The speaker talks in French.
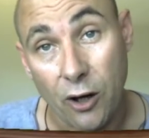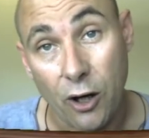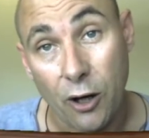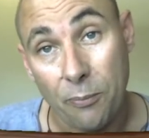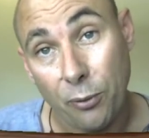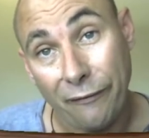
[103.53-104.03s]

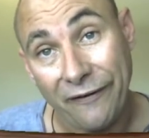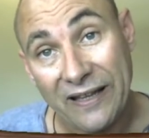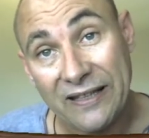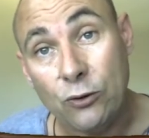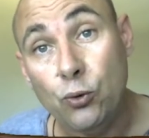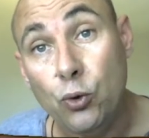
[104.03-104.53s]
pour faire
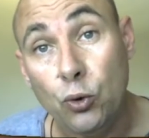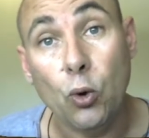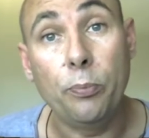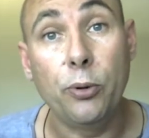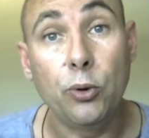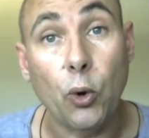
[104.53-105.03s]
des tutos
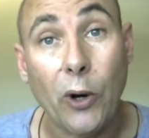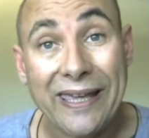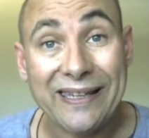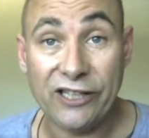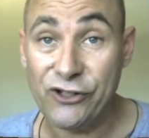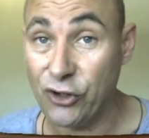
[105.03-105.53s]
plutôt
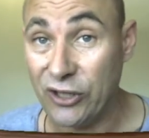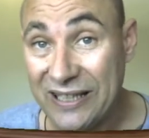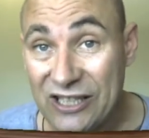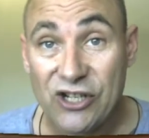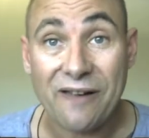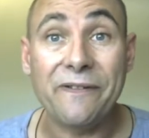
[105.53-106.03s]
écrits, j'en ai
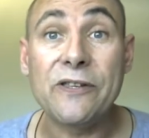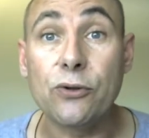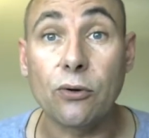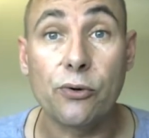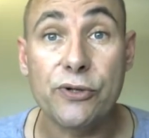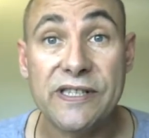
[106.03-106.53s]
déjà fait
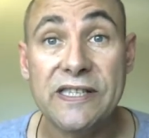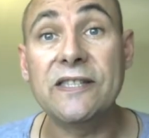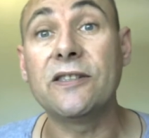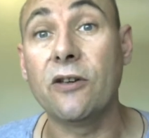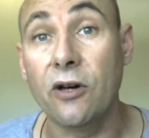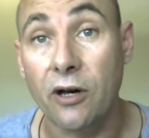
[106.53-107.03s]
sur le
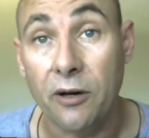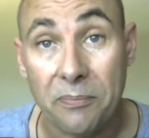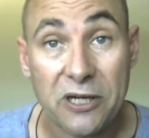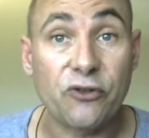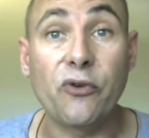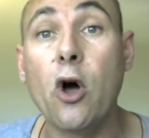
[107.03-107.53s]
site,
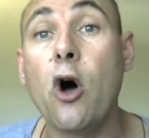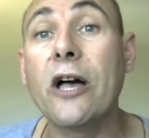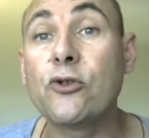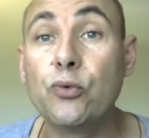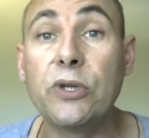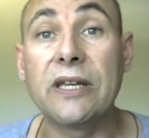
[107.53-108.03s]
mais je vais en
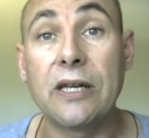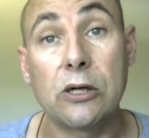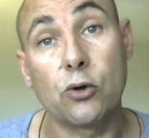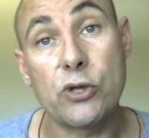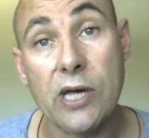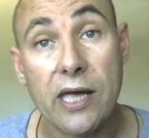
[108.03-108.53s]
rajouter
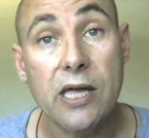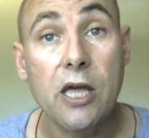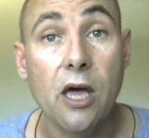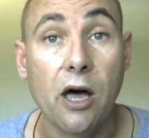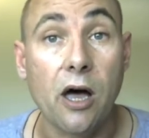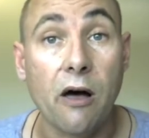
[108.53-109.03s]
quelques-uns.
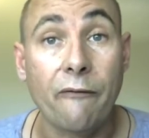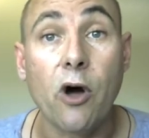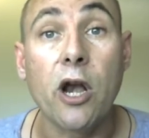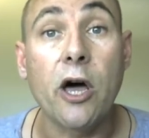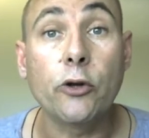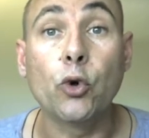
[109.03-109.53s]
Euh,
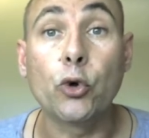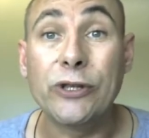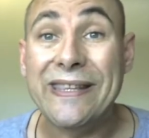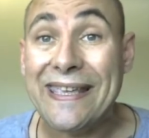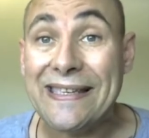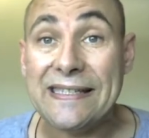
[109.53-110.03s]
voilà, donc
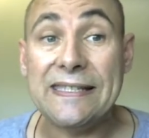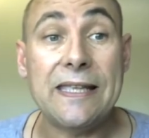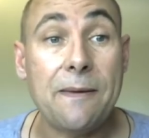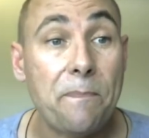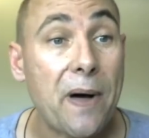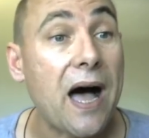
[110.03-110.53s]

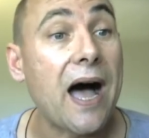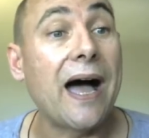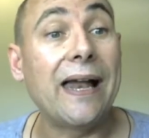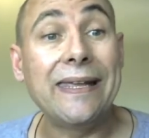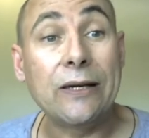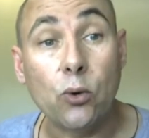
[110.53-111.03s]
n'hésitez pas à
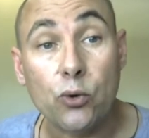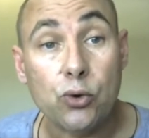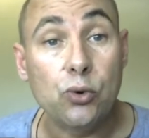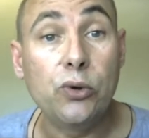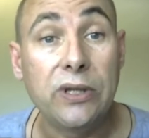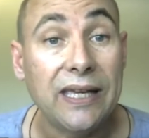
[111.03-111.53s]
aller
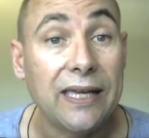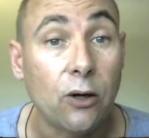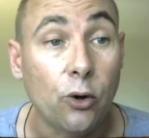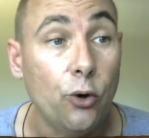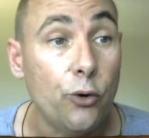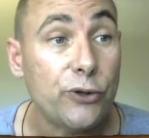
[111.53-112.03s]
consulter
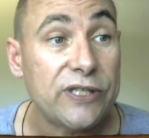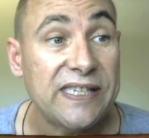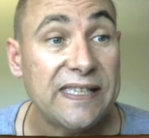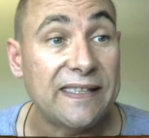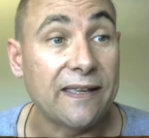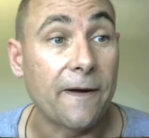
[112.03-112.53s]
le
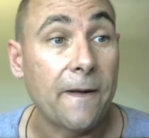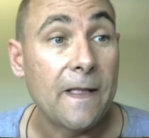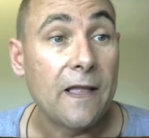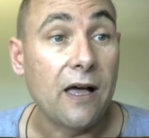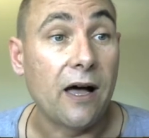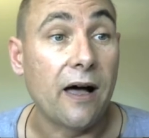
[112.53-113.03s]
site.
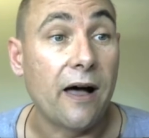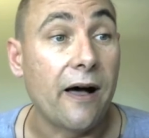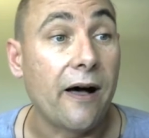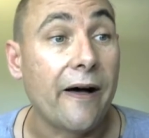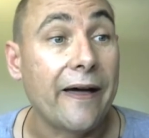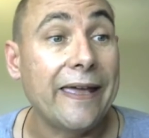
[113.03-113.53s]

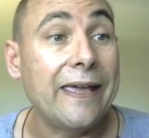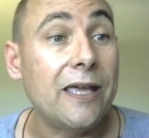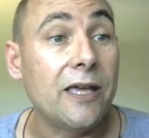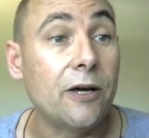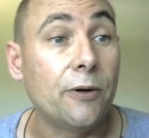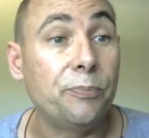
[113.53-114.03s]
Euh,
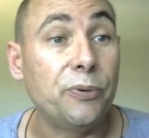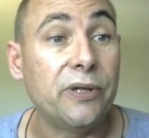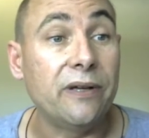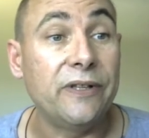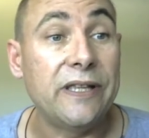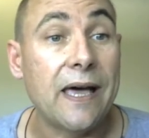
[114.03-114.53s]
et euh, puis
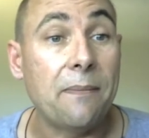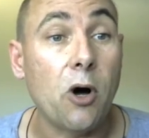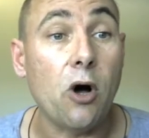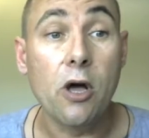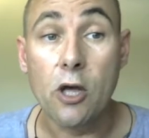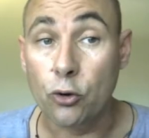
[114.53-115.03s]

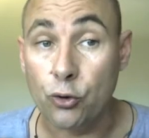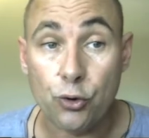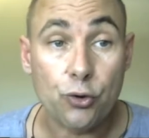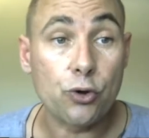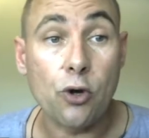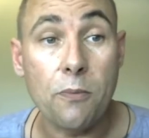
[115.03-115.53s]
évidemment,
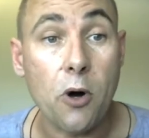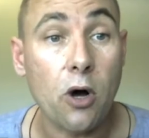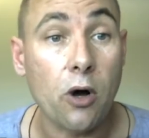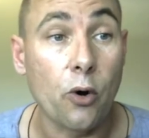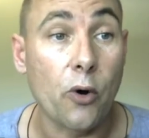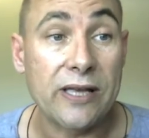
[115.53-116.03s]

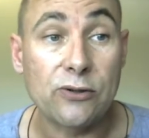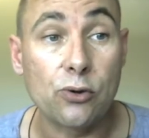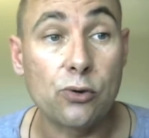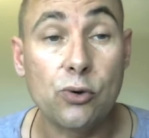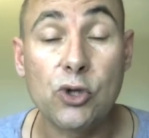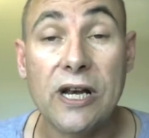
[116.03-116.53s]
justement, à ce
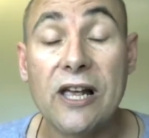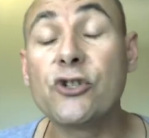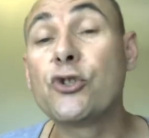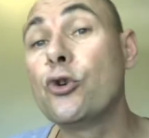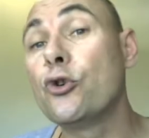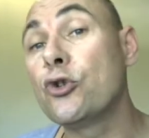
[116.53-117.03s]
sujet-là,
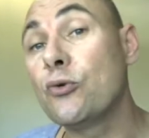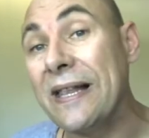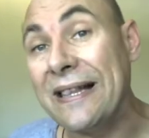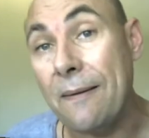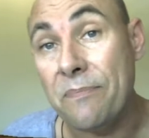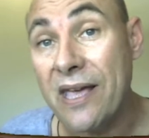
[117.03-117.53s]
je
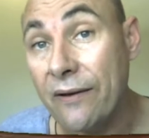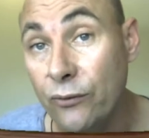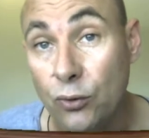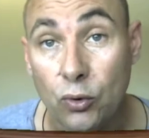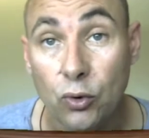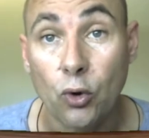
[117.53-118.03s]
souhaite la
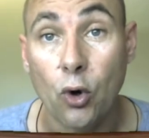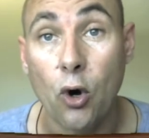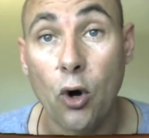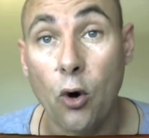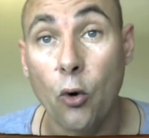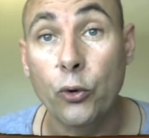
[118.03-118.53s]
bienvenue
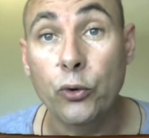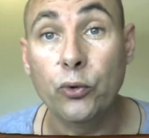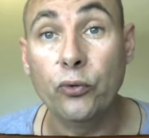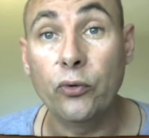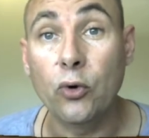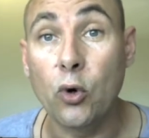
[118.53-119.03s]
aux
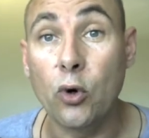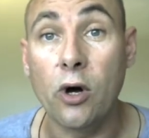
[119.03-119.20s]
nouveaux